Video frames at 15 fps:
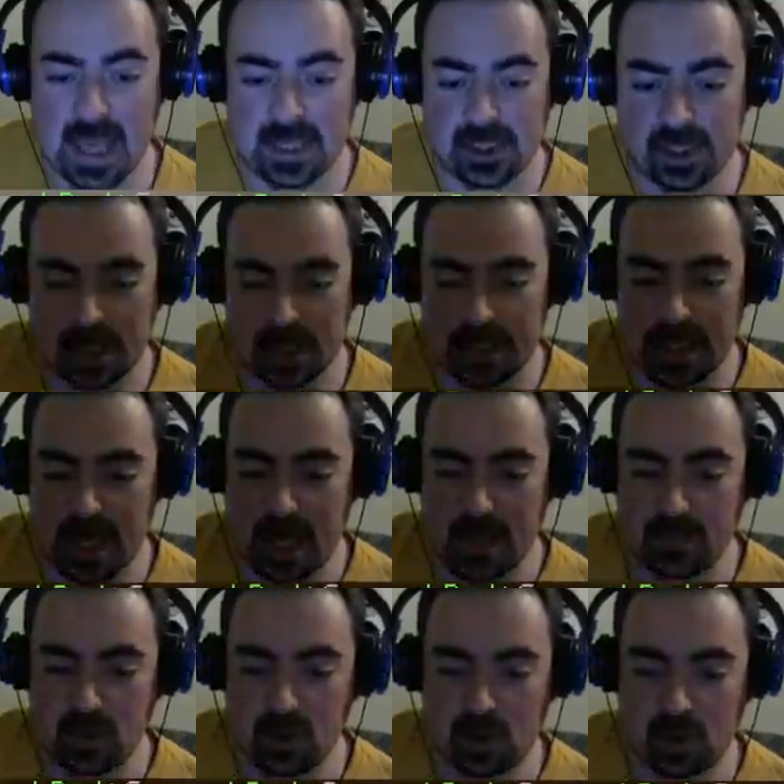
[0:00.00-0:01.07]

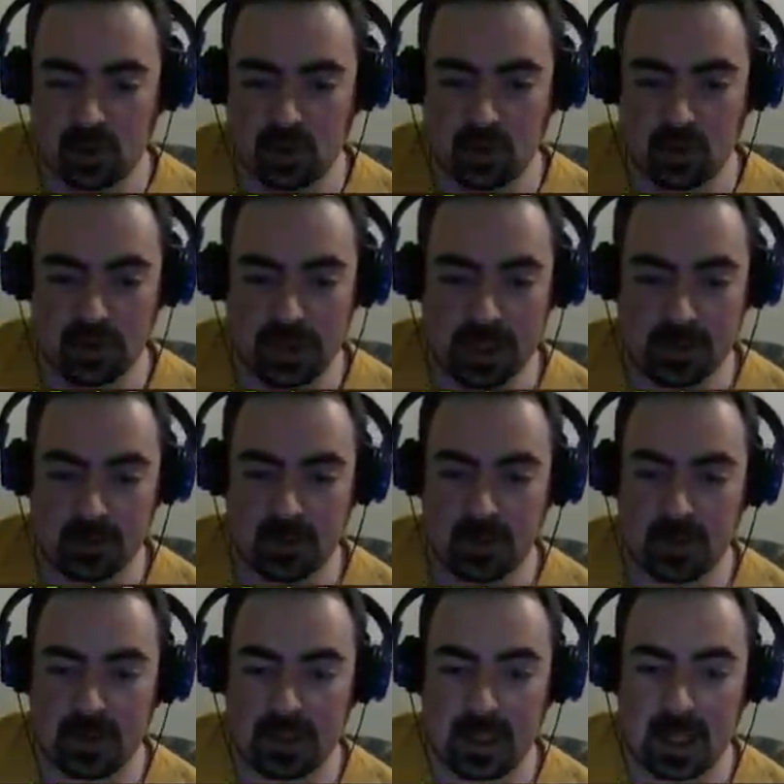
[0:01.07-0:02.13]
scendiamo giù di
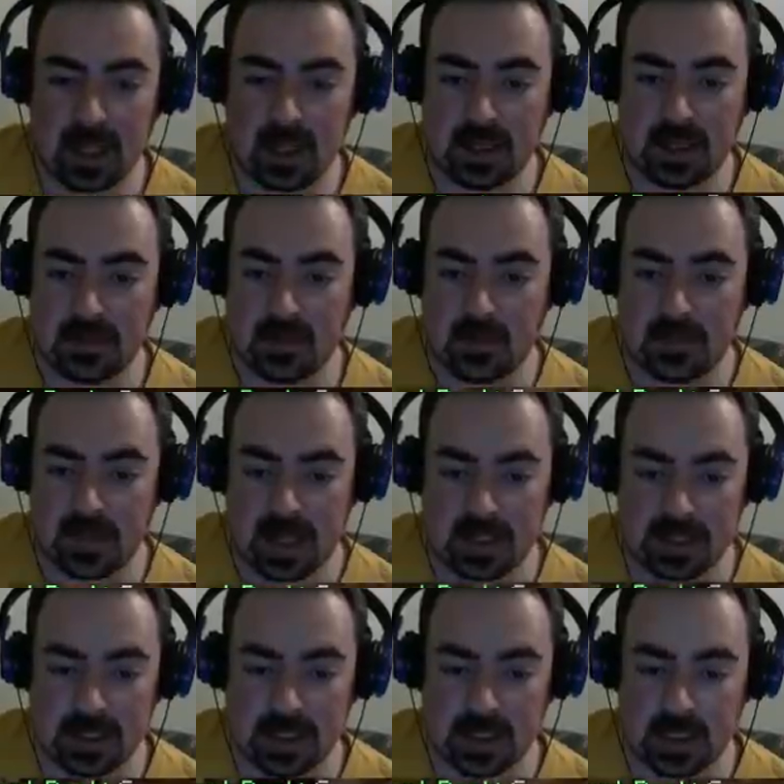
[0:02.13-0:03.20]
qua, andiamo a
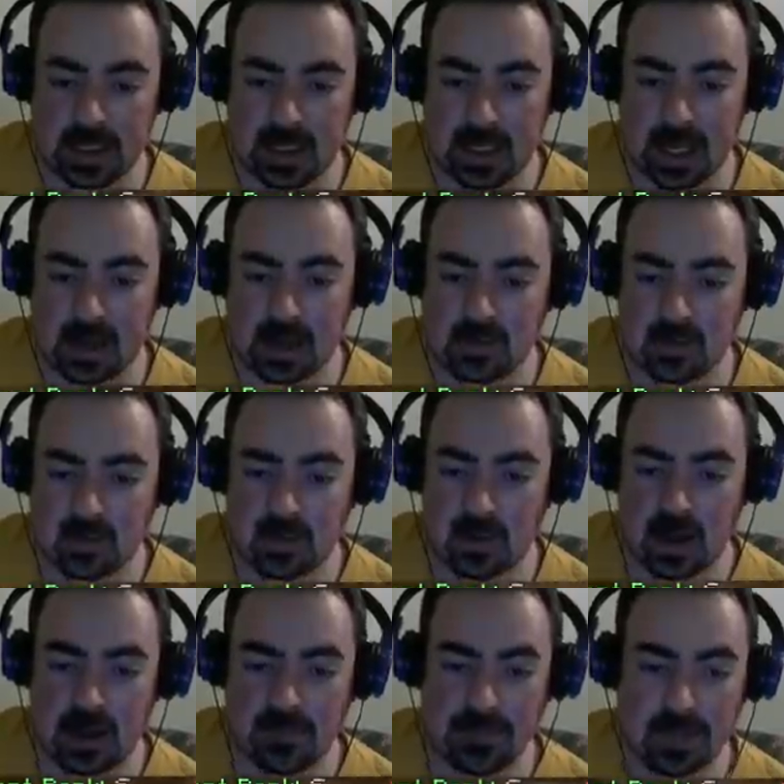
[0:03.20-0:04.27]
prendere
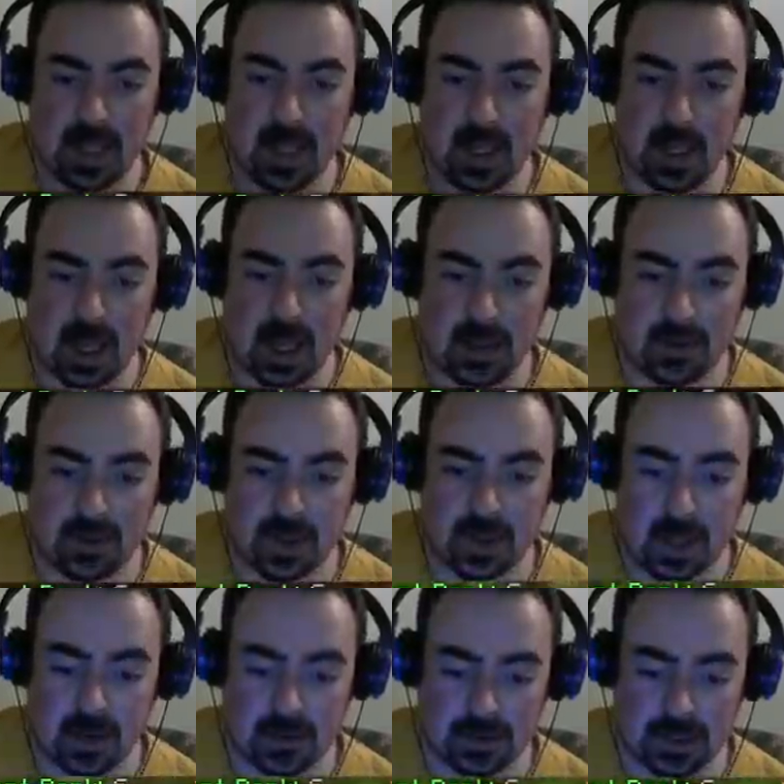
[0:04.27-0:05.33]
l'acqua
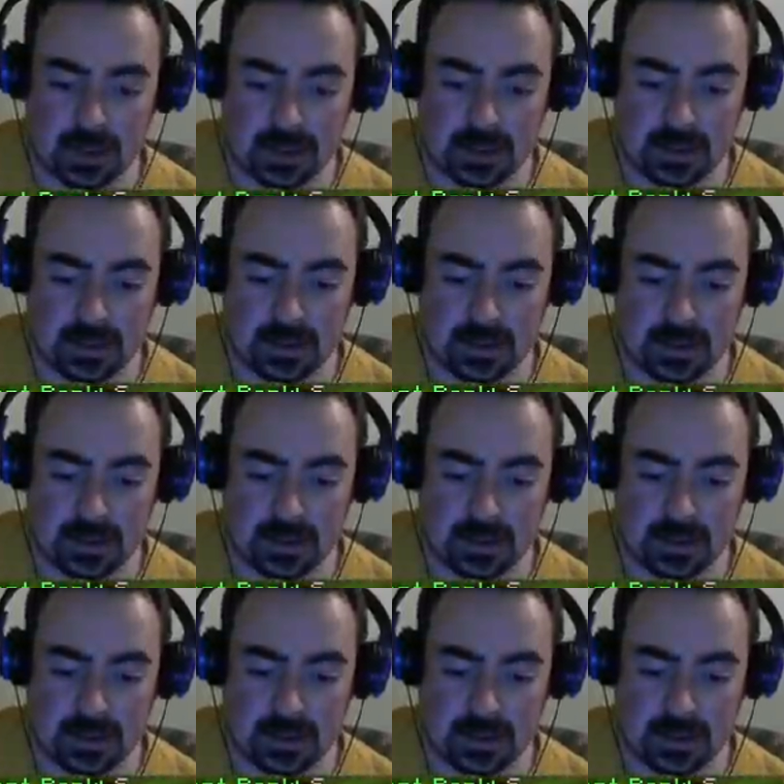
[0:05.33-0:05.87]
Allora, ta ta ta ta